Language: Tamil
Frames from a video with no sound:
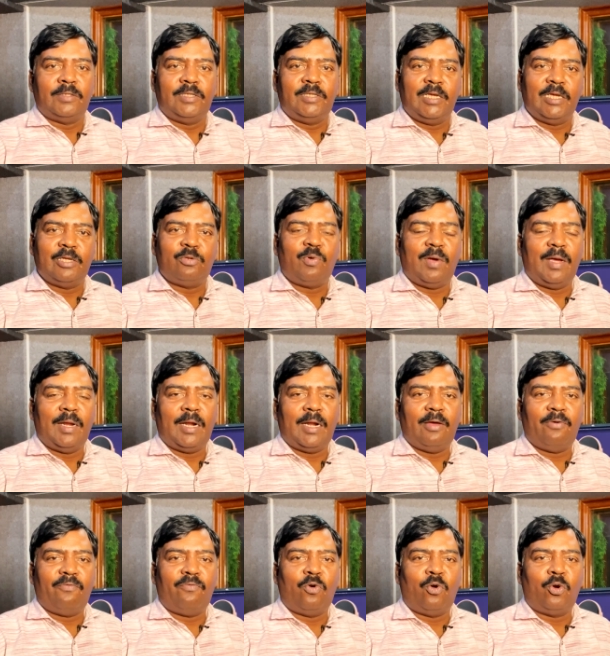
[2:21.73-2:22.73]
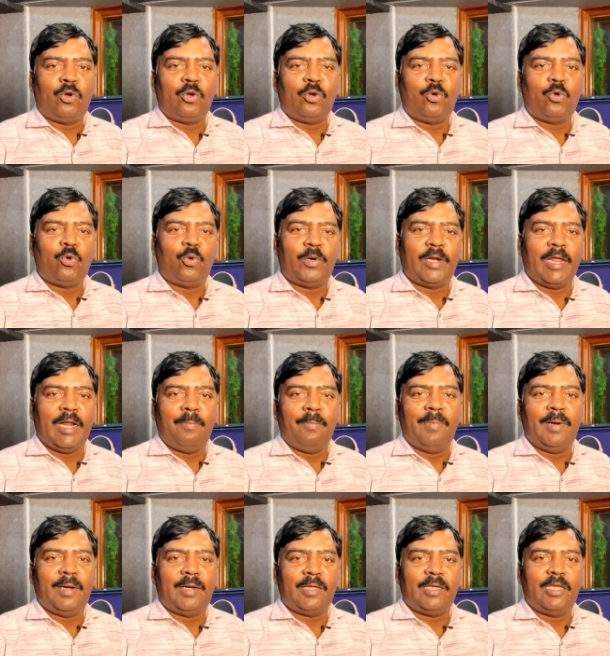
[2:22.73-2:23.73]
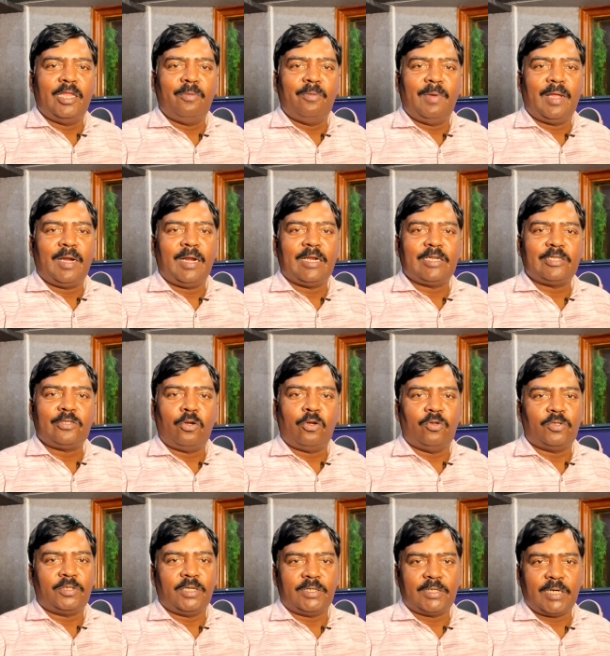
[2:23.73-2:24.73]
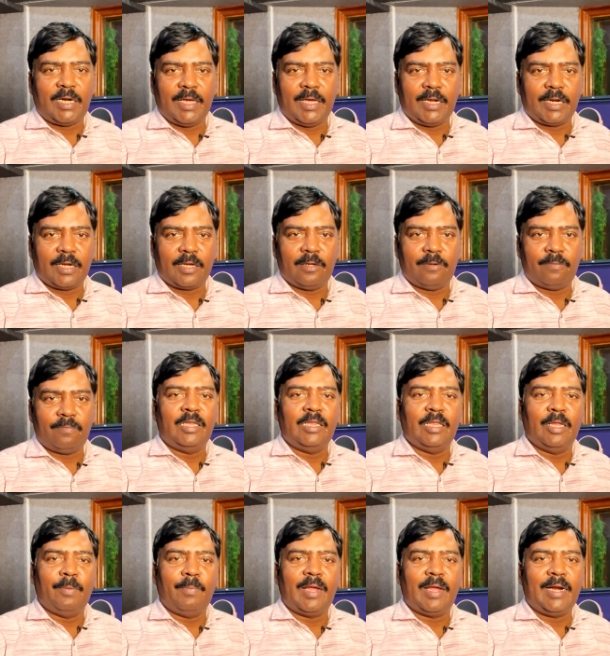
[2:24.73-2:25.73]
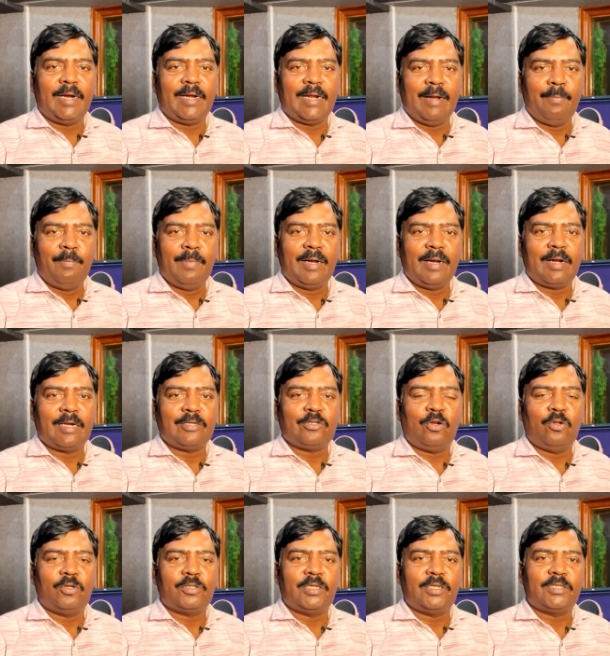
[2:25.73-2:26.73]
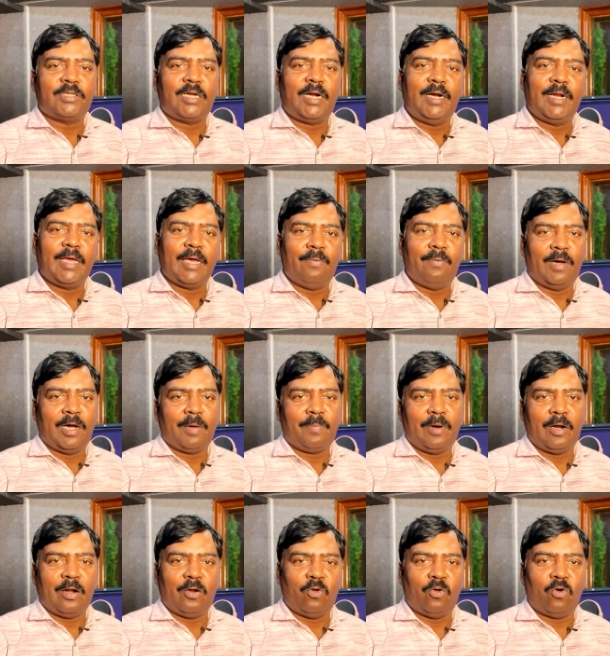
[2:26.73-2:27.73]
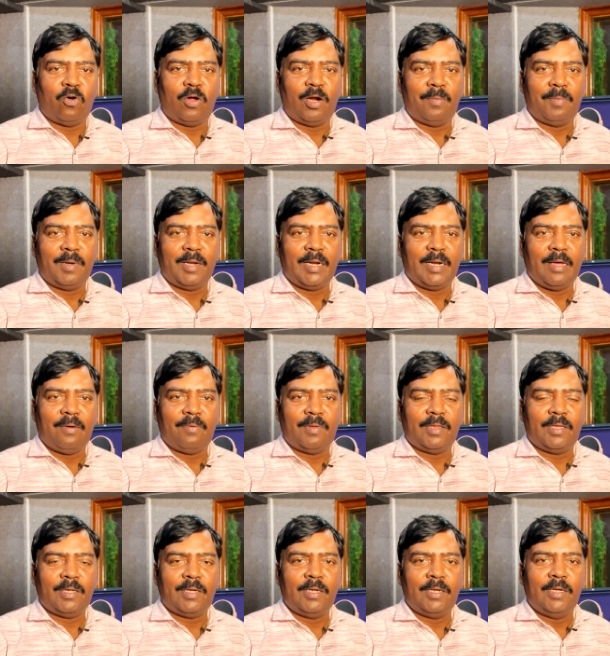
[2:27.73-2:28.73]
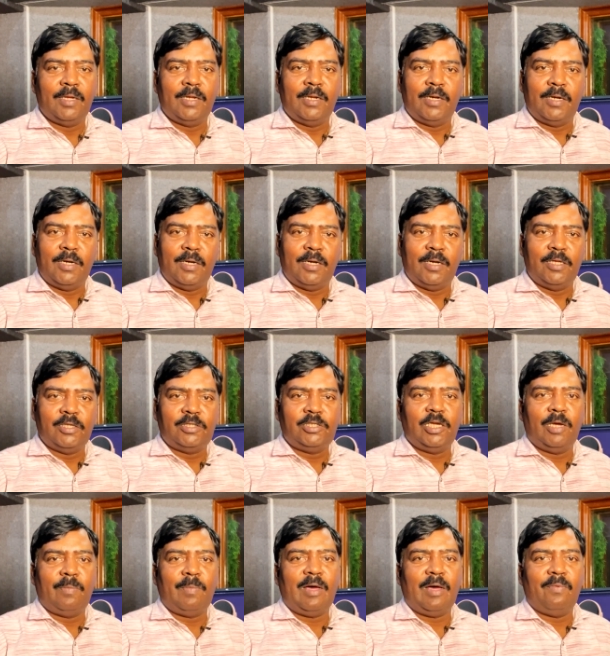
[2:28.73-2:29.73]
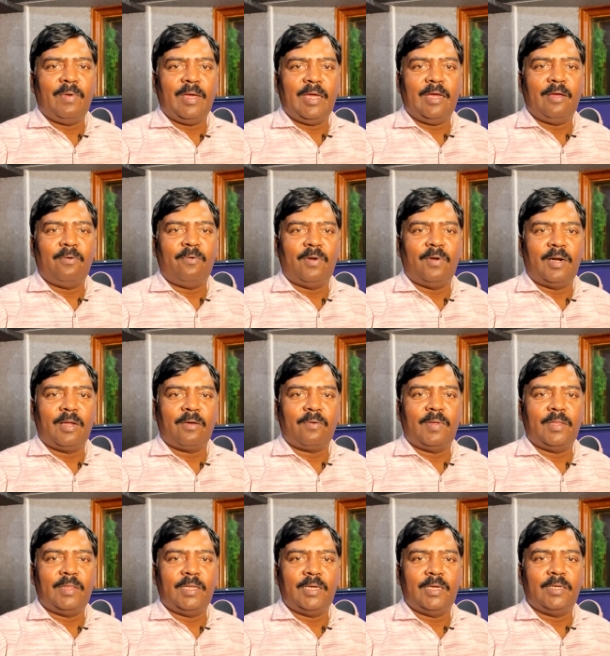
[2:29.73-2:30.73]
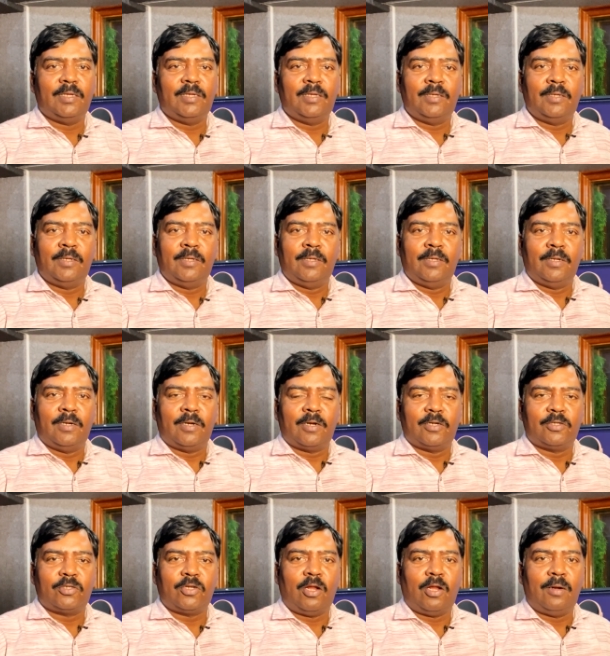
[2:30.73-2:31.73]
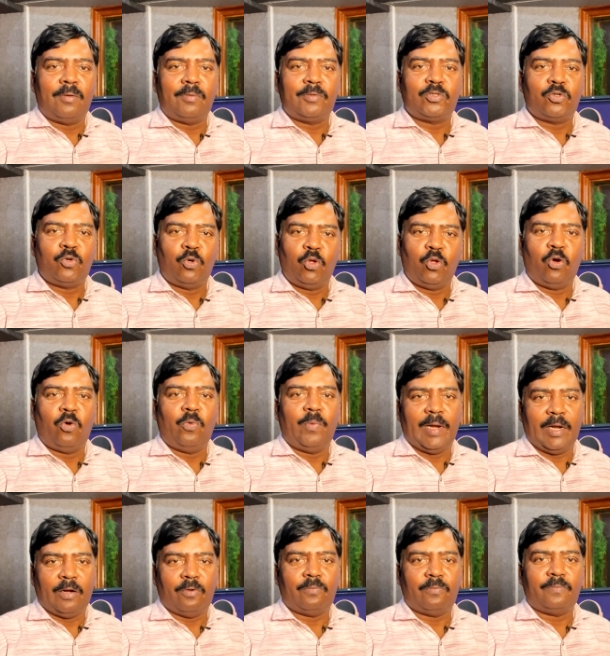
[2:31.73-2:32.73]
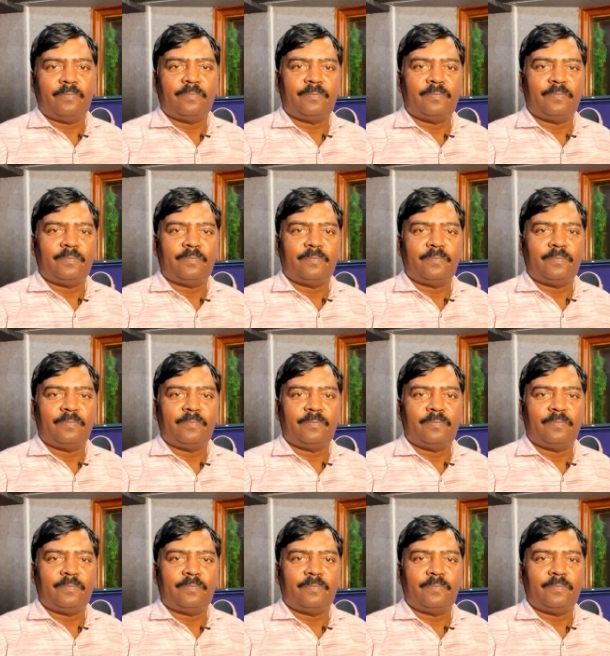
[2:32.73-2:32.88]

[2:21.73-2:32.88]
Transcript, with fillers: ஜிஹெச் ஃபைவ்ல ஃபோர் டு டூ டென் பெட் இது மாதிரி ரெசல்யூஷன்ஸ்லாம் இருக்குது இந்த மாதிரி டென் பிட் ரெசல்யூஷன்ஸ்லாம் நீங்கள் ஒர்க் பண்ணணும் அப்படின்னா வந்து நிச்சயமாகவே உங்களுக்கு வந்து ரிசால்வ் ஸ்டுடியோ வேணும்